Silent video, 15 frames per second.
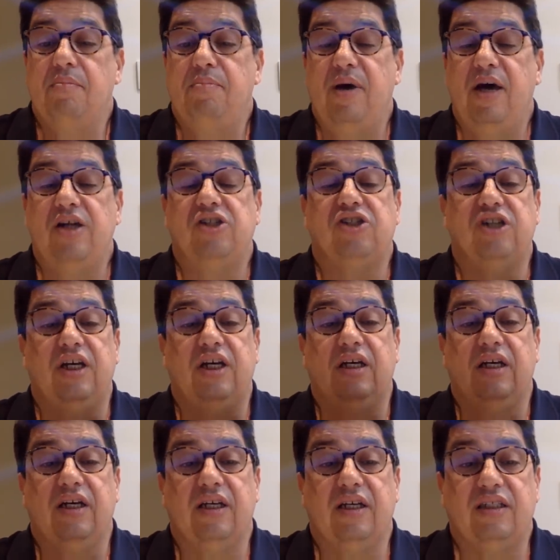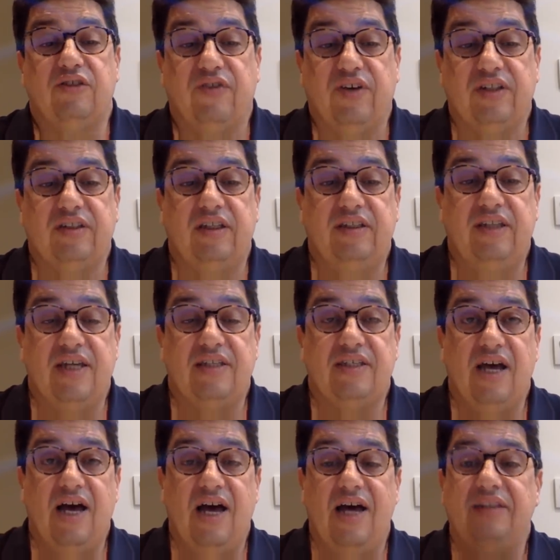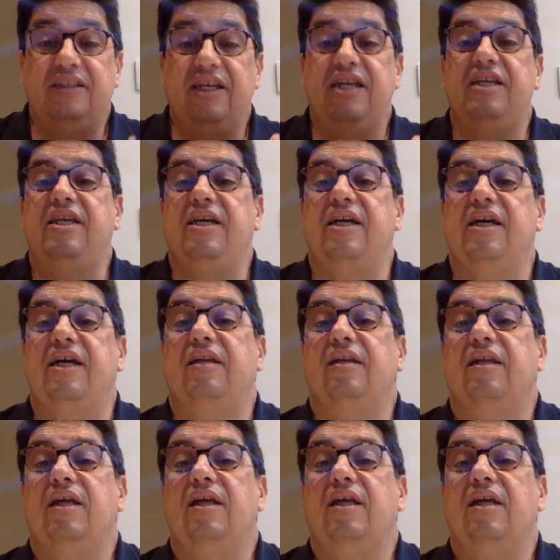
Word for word: باش آه، تفرض ذاتها ذهنيا